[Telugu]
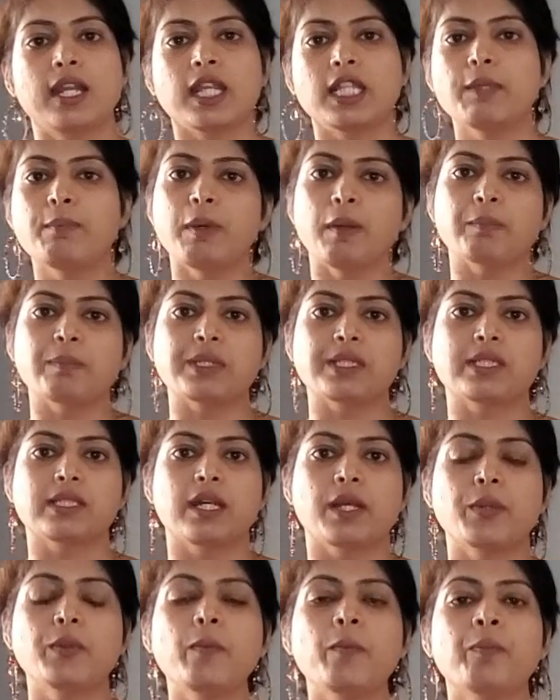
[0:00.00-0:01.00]
అనేది
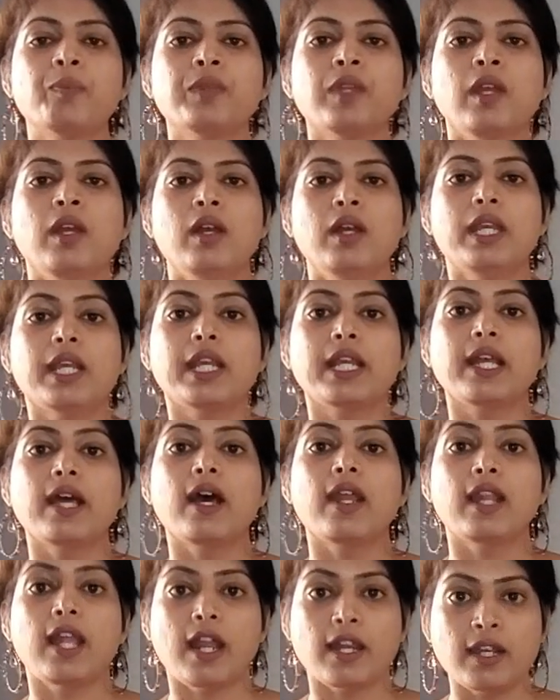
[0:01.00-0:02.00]
పంపిస్తారు ఇక్కడ
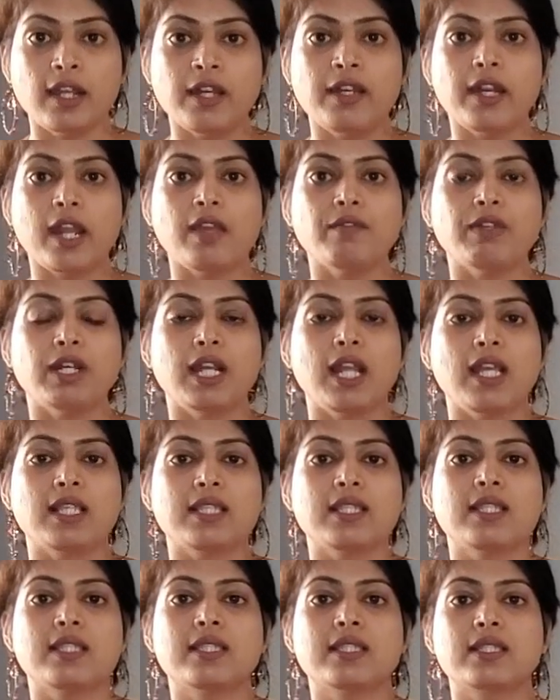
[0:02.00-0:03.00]
లర్నర్ డ్రైవర్
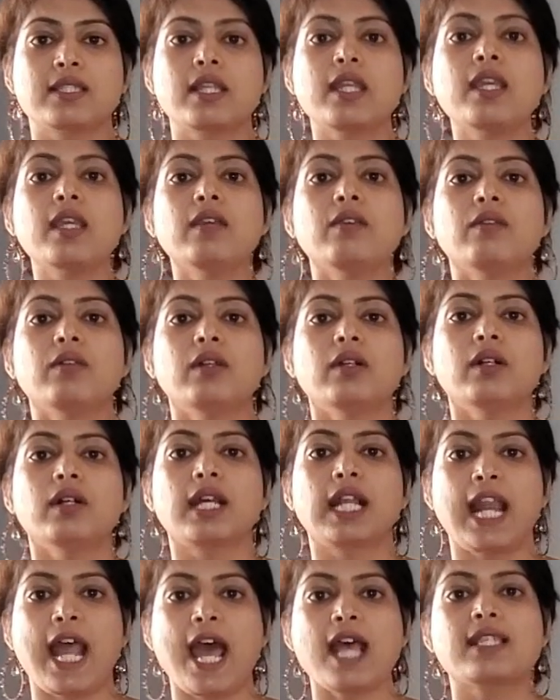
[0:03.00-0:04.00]
లైసెన్స్ని
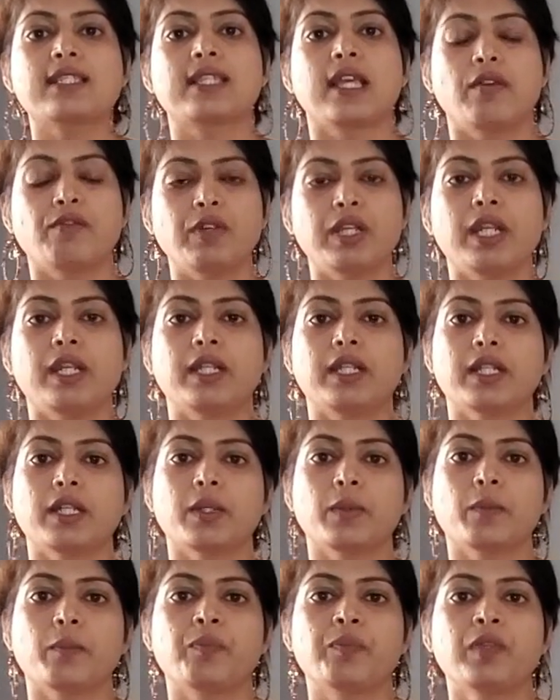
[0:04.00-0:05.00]
క్లాస్ సెవెన్
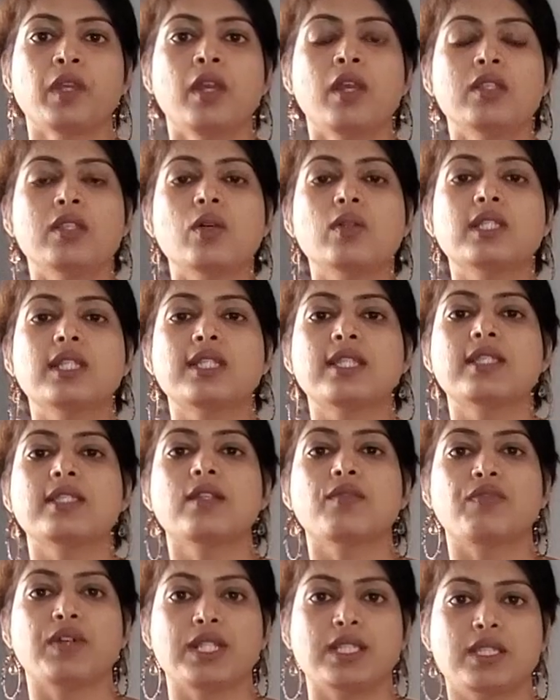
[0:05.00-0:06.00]
అంటారు సో దిస్
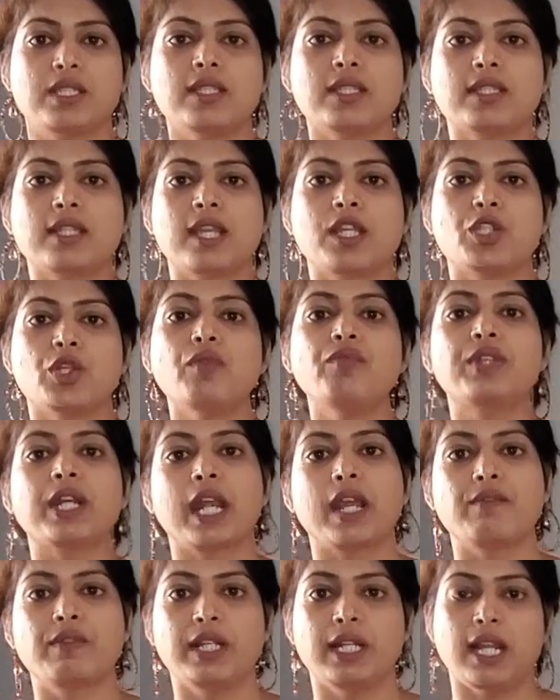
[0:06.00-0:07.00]
ఇస్ ద ఫస్ట్ స్టేజ్ ఆఫ్
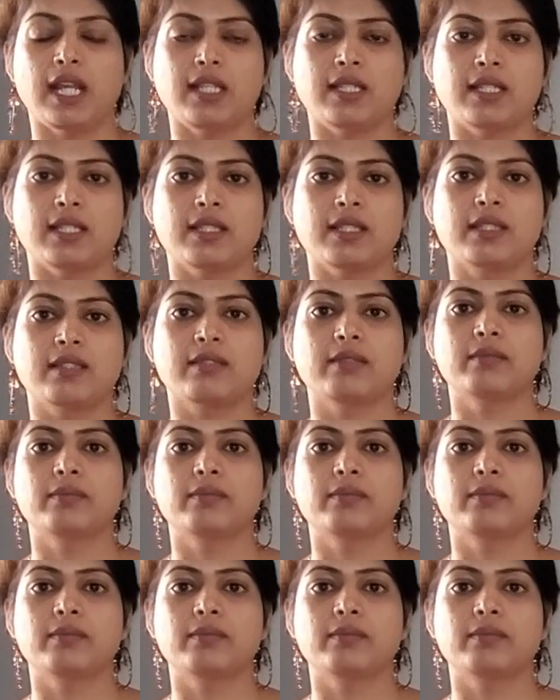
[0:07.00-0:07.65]
డ్రైవింగ్ లైసెన్స్